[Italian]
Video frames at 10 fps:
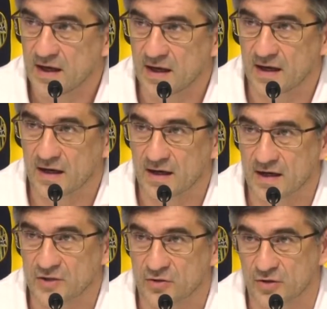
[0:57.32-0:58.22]
E il
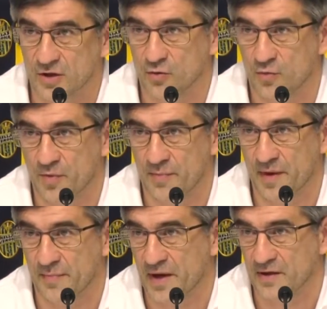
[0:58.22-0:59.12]
resto del gruppo
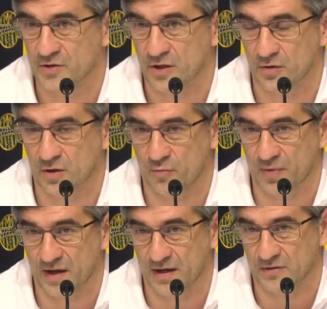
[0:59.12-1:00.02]
pian piano stanno
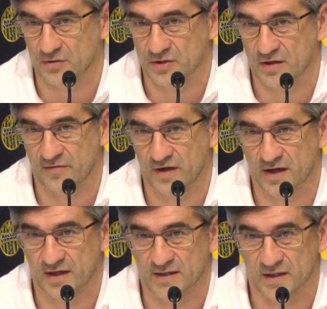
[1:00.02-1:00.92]
recuperando sia
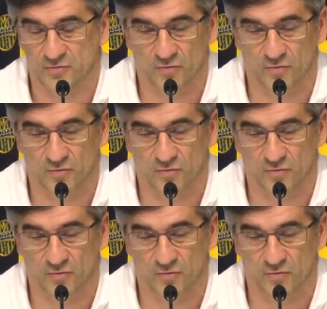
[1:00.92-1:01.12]
Vierà sia